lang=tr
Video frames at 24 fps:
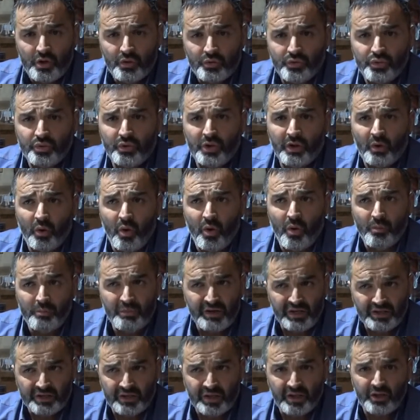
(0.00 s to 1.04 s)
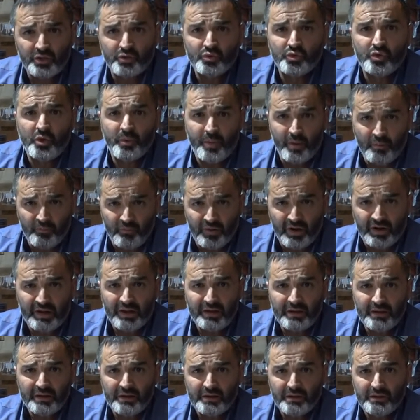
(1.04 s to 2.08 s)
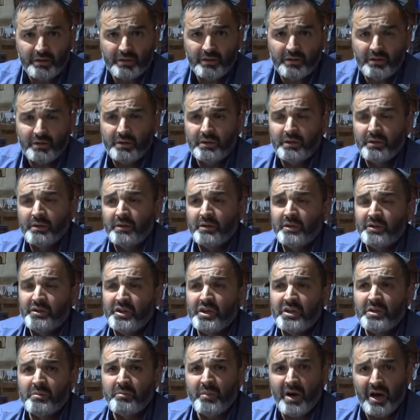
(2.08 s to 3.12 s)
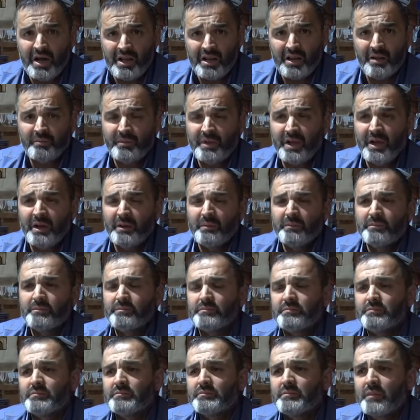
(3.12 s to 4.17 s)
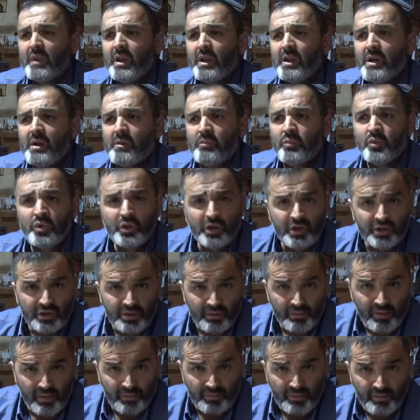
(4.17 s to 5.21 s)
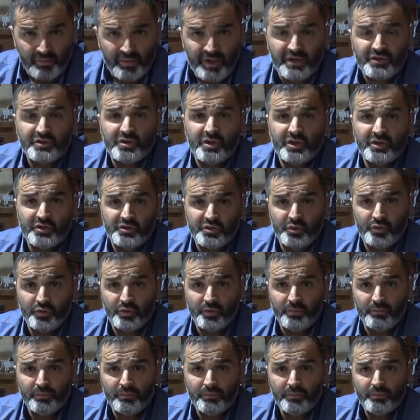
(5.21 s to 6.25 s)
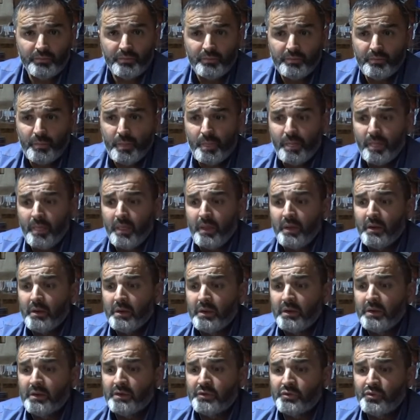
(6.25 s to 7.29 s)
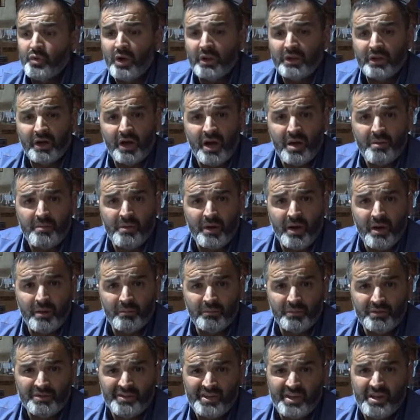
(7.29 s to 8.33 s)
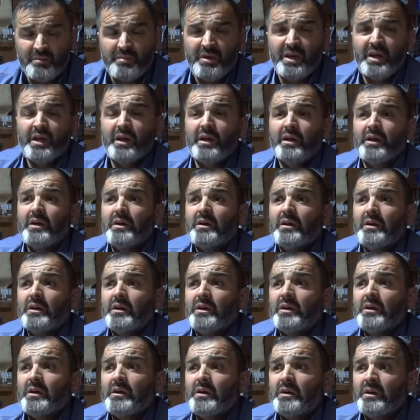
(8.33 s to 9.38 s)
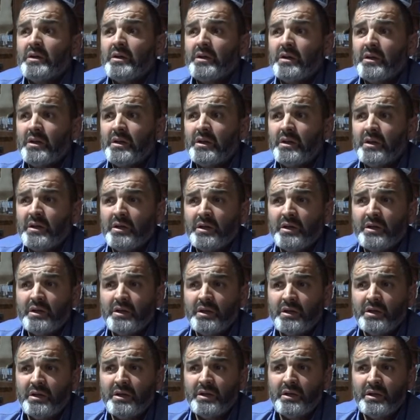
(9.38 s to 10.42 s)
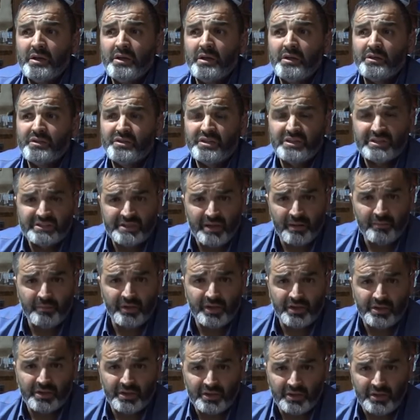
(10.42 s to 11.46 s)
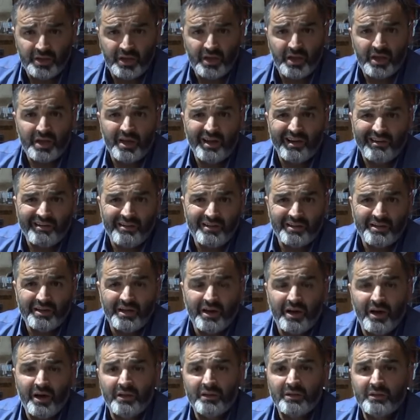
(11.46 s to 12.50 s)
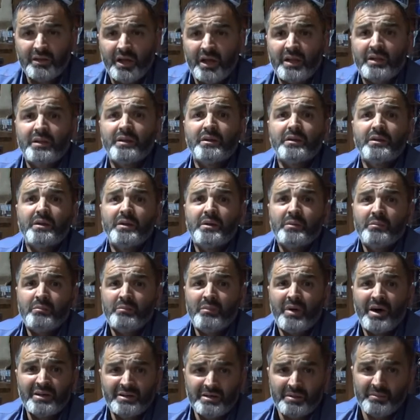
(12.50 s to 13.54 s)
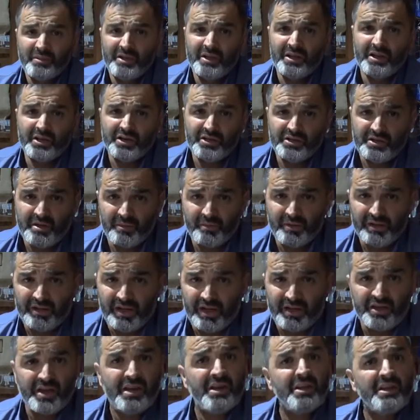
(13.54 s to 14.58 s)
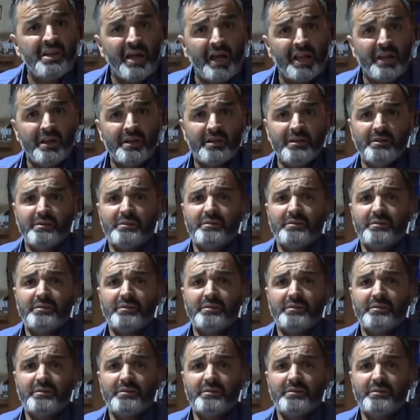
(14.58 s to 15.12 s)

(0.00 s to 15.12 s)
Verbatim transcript: Sular 11 tane su depom var. 7 mahallemde. Bunları tamamlamaya çalışıyorum. Şu anda kaymakamımız yeni bir e, sistem getirdi. Alınan malzemeleri işlemeden yeniden